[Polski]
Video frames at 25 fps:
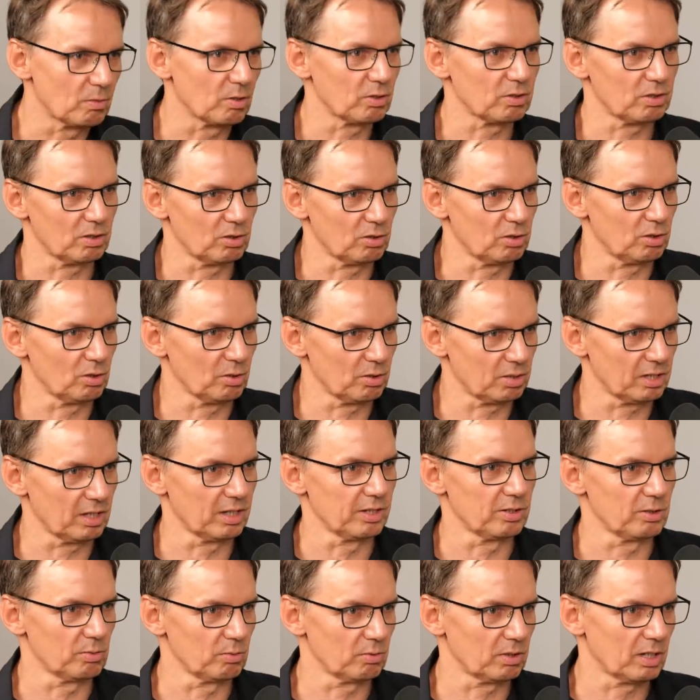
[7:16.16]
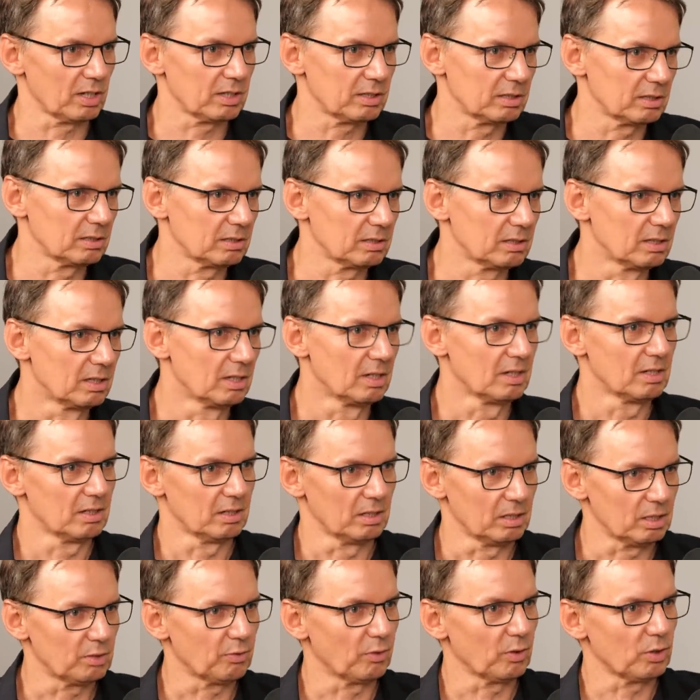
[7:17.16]
mocno się osadził, tak, i,
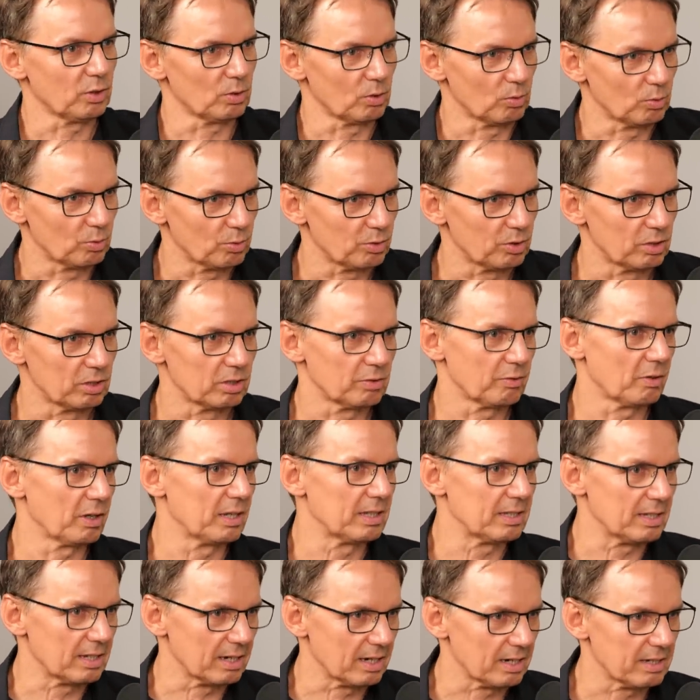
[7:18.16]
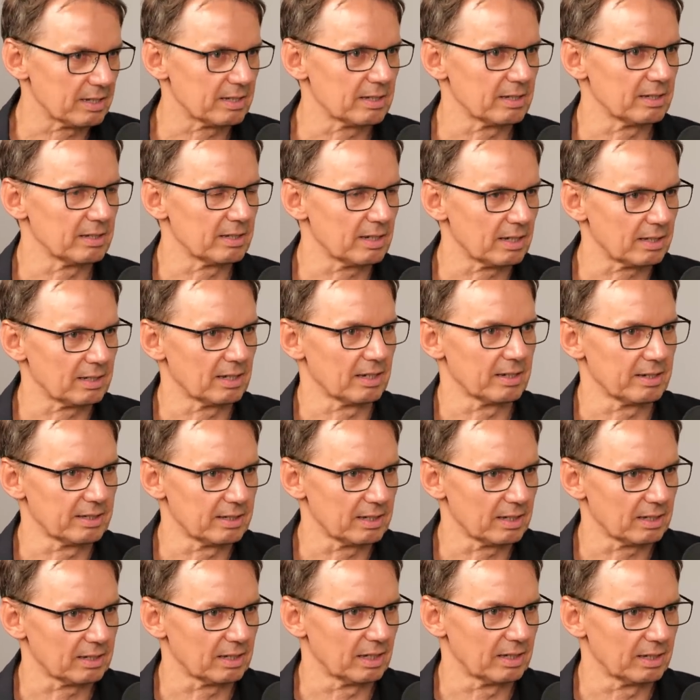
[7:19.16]
i swoich ludzi, i swoje interesy i tak dalej, i
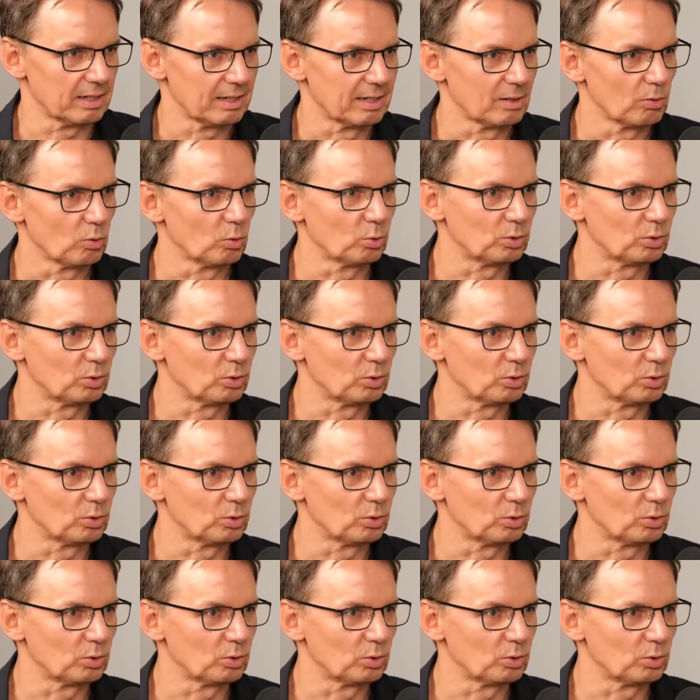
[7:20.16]
tak dalej.